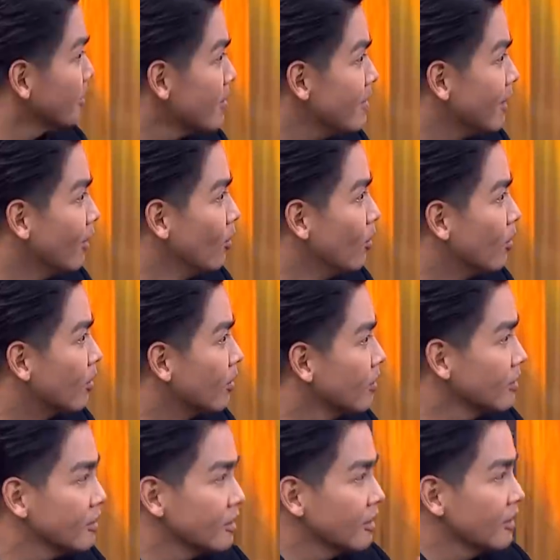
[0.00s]
ดไม่มีลูก
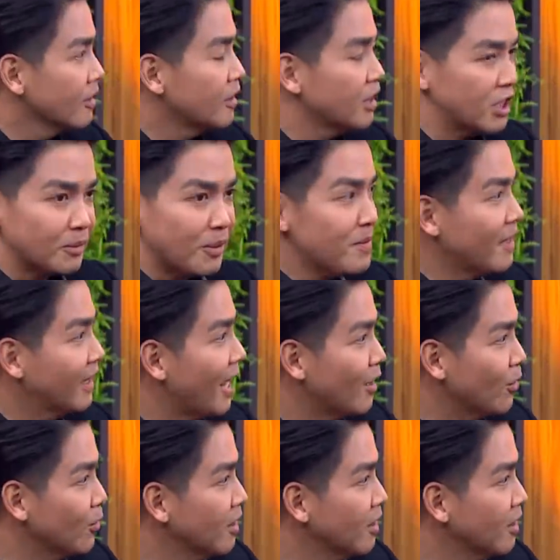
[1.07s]
ก็จะไม่มีใครรู้